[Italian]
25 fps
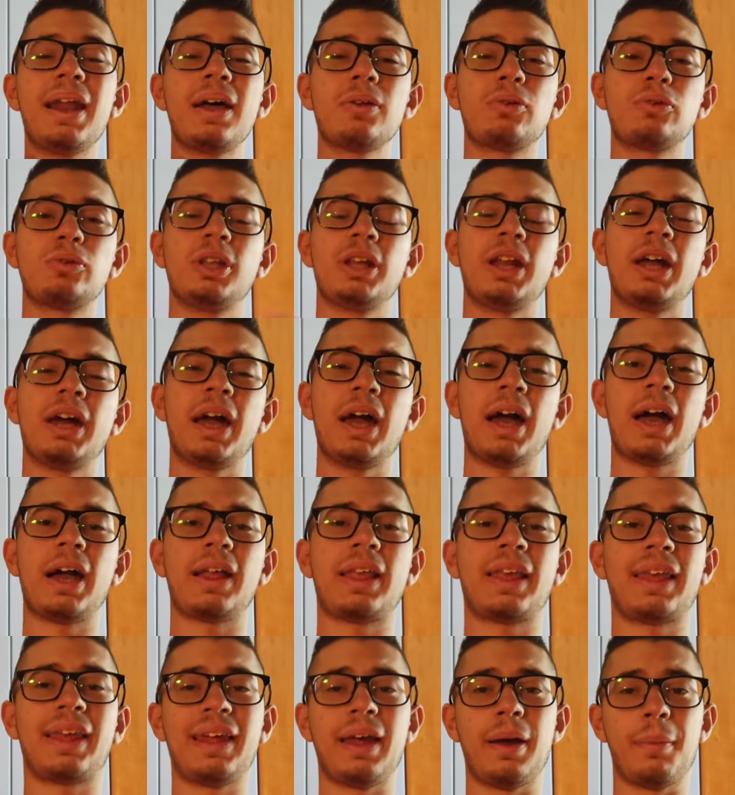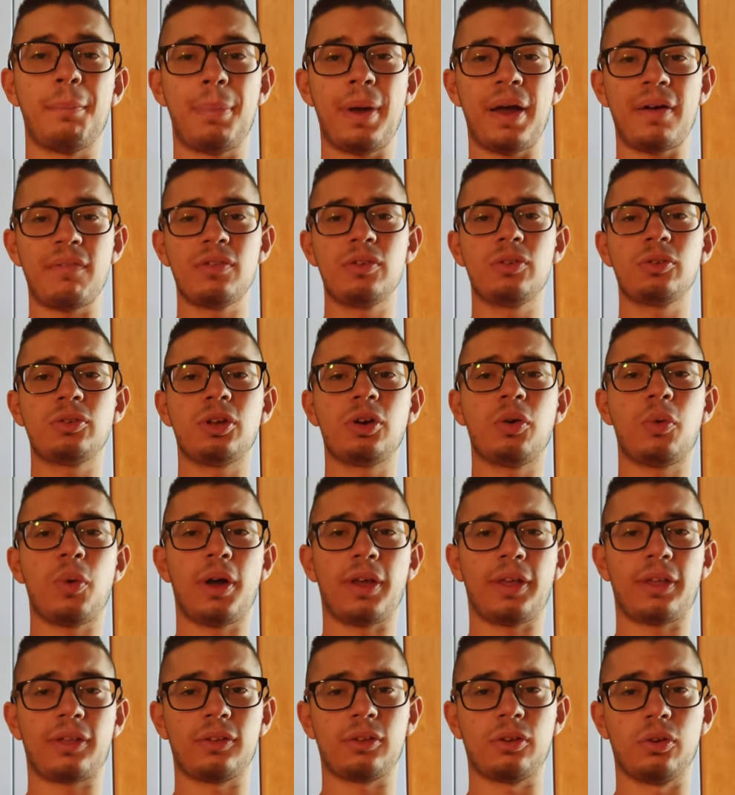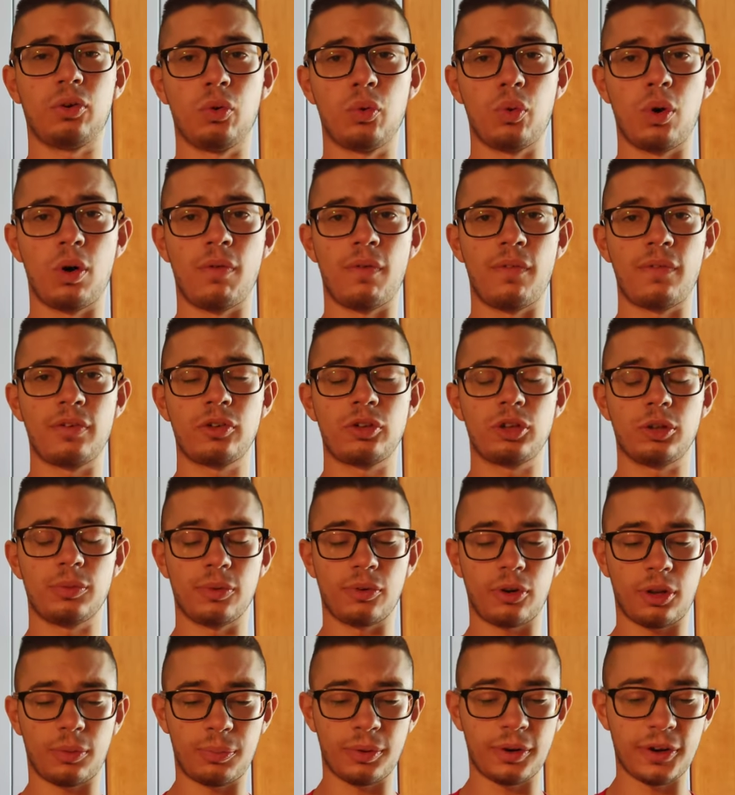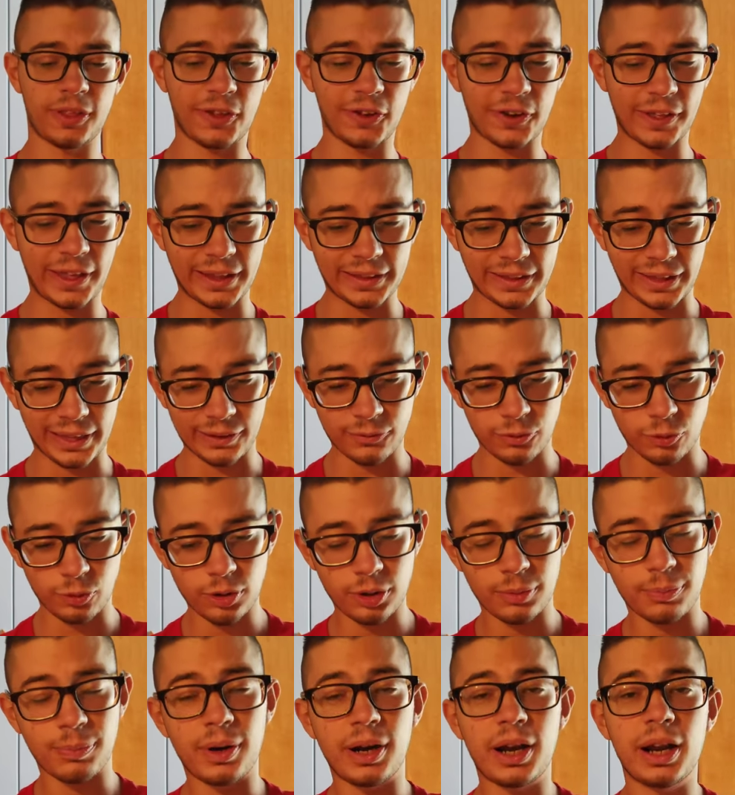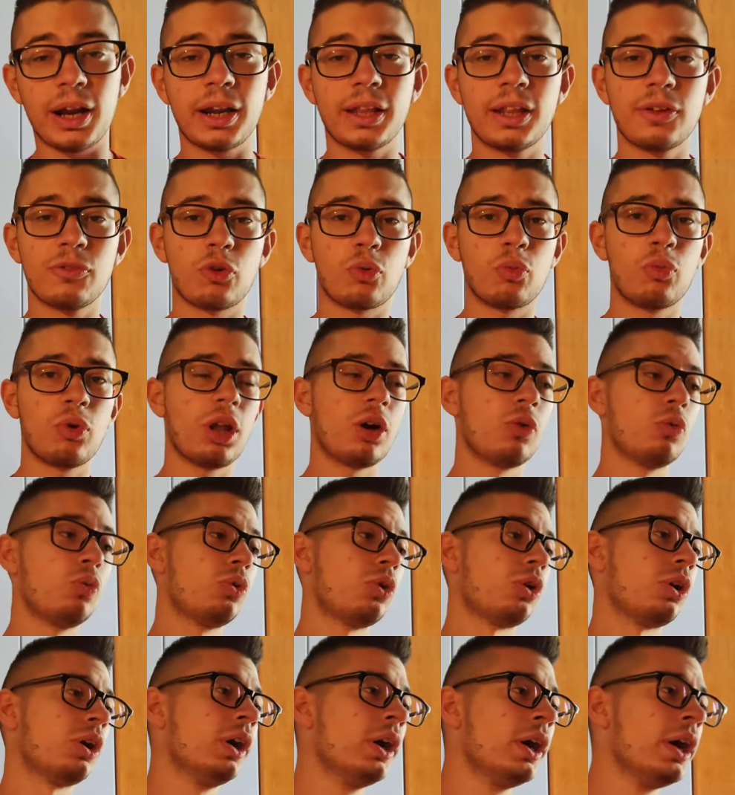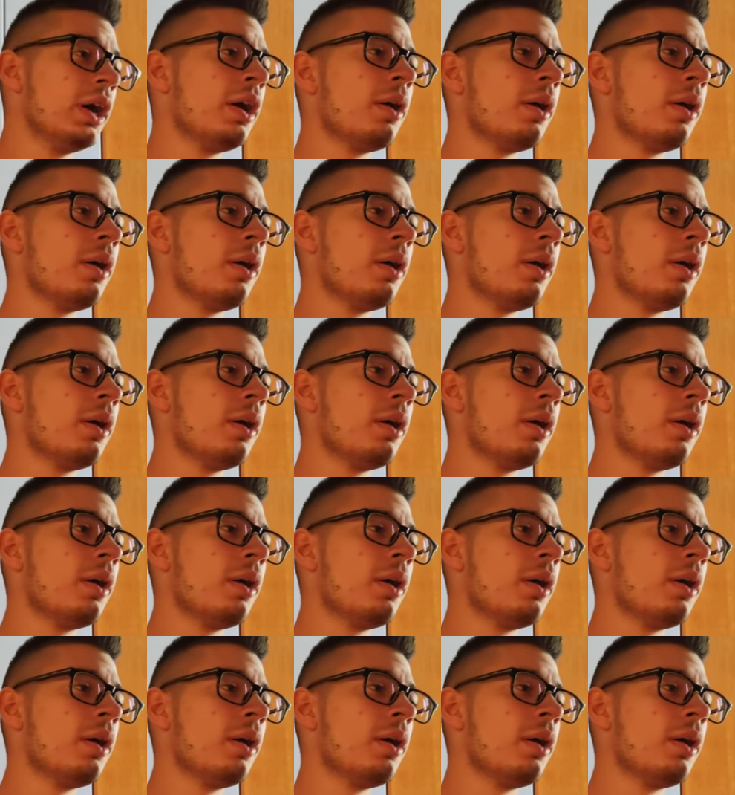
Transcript: a tutti ragazzi e benvenuti in questo nuovo video di Monosport 07 Siamo qui per parlare di Formula 1